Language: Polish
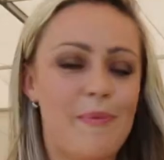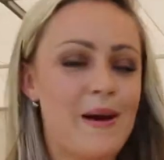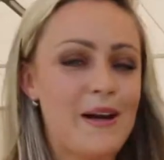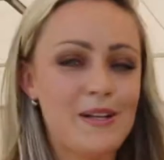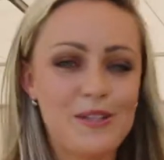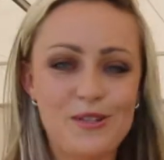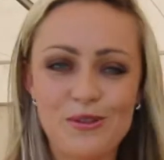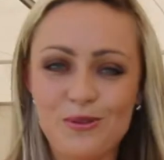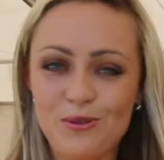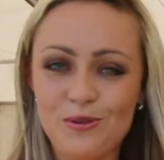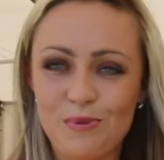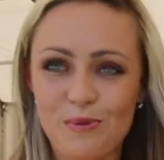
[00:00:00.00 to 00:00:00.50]

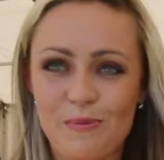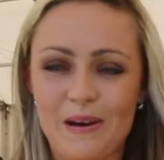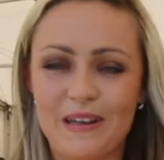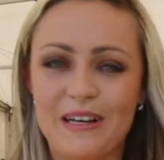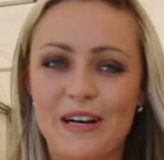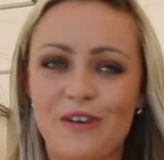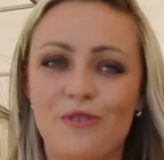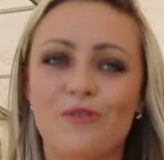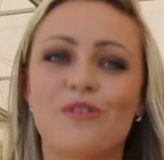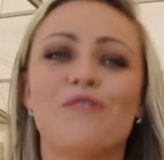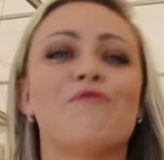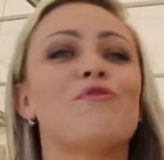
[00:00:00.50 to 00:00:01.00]
bardzo lubię
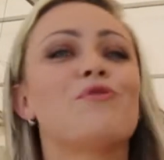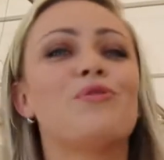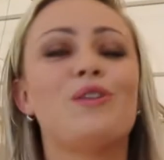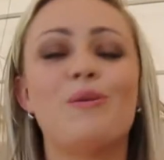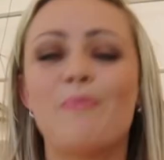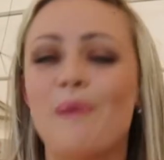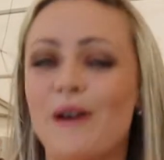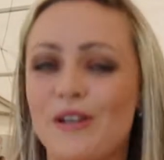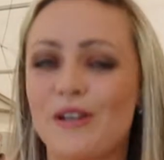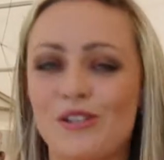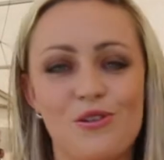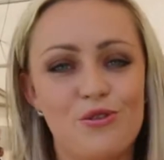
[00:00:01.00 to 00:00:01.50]
makarony, w ogóle
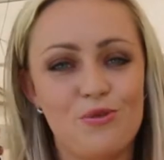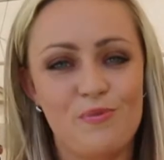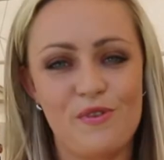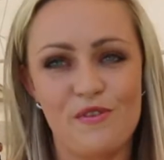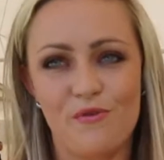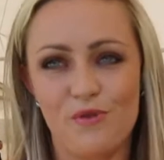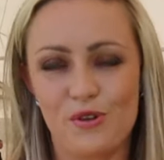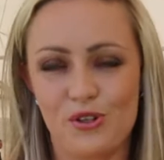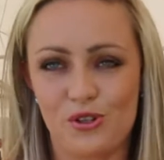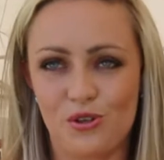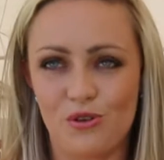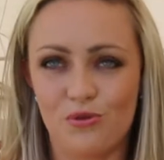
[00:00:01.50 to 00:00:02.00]
bardzo lubię
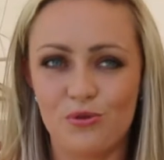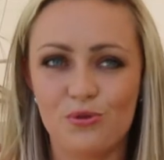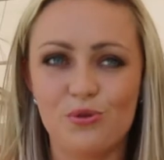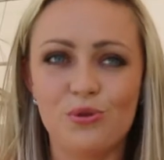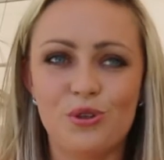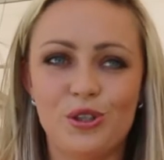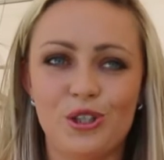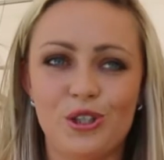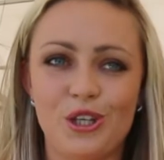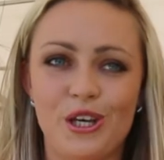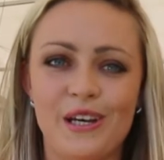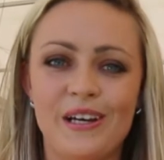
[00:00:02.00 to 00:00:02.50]
włoską
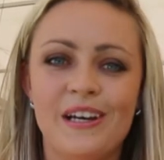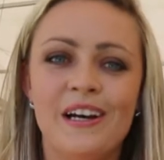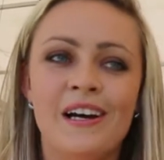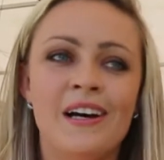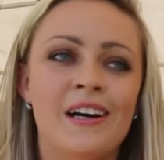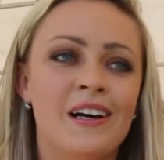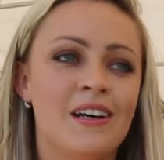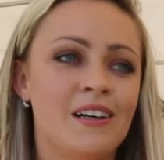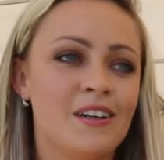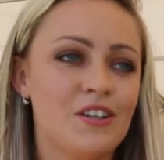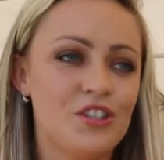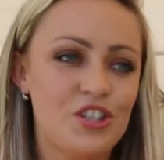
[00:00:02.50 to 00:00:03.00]
kuchnię,
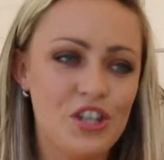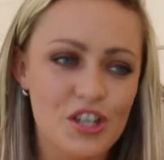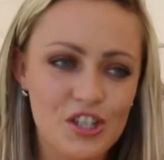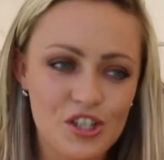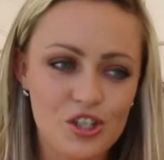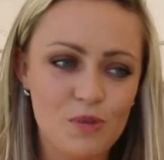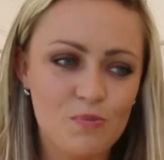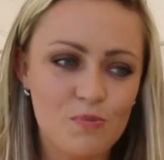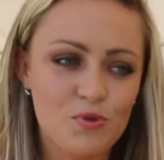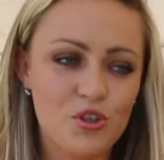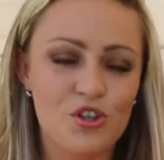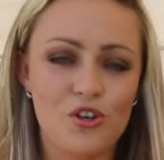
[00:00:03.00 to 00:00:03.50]
e,
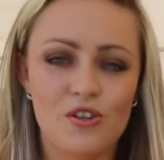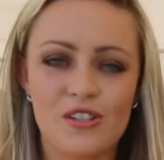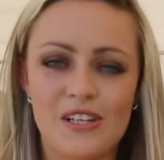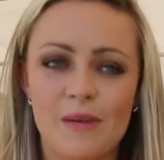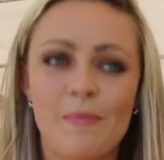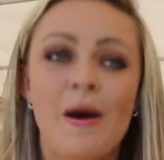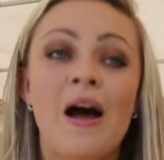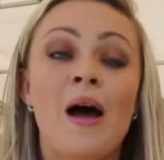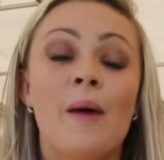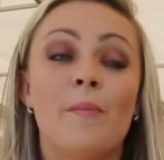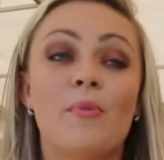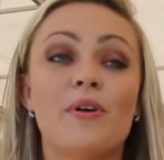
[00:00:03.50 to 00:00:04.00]
często przyrządzam,
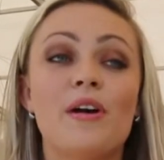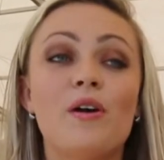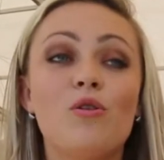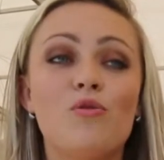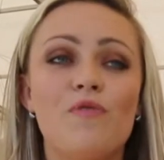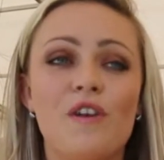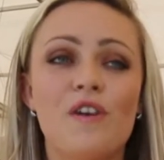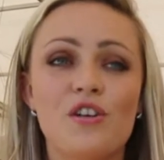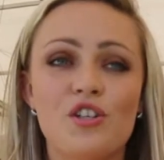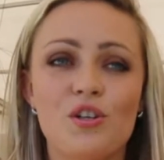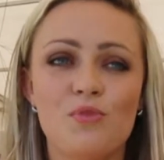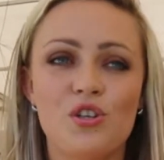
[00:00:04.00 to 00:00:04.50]
bo ja
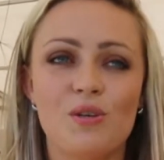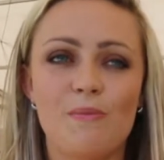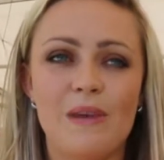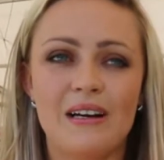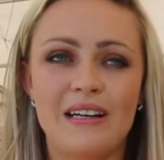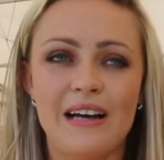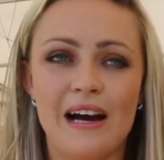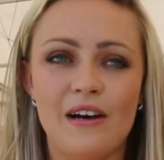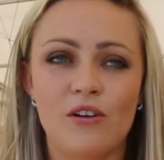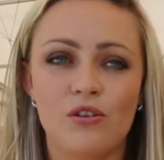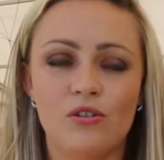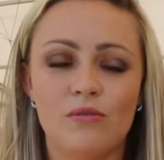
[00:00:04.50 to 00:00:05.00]
uważam, że
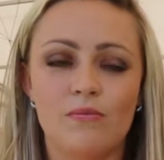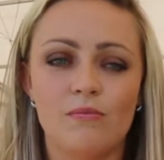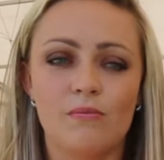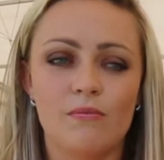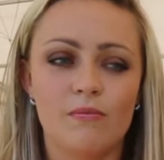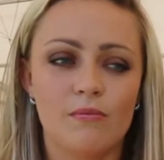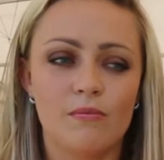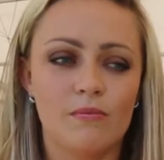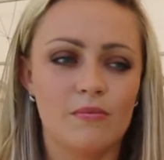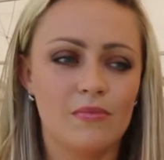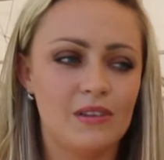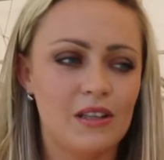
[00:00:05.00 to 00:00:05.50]
makaron
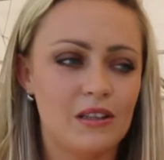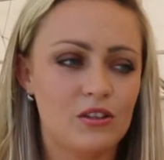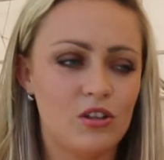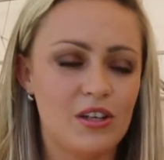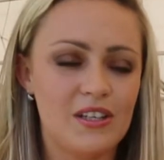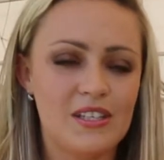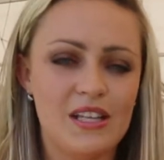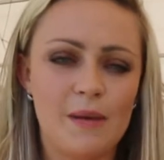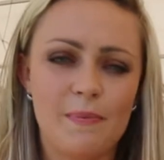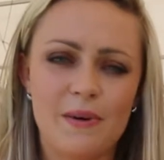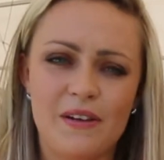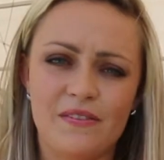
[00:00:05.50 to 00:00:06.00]
to
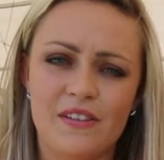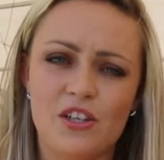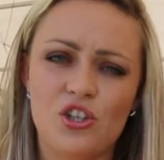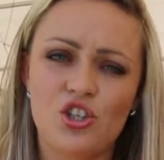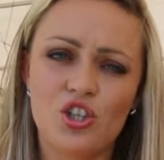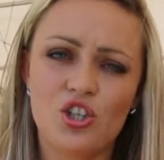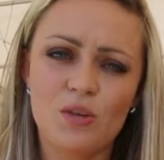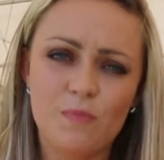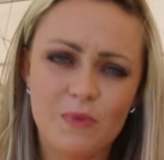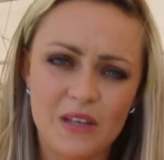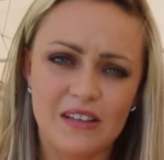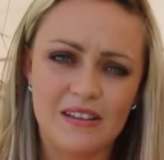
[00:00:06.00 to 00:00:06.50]
jest naprawdę
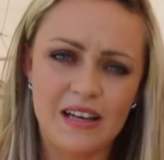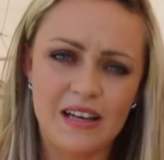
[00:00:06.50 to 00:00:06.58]
szybkie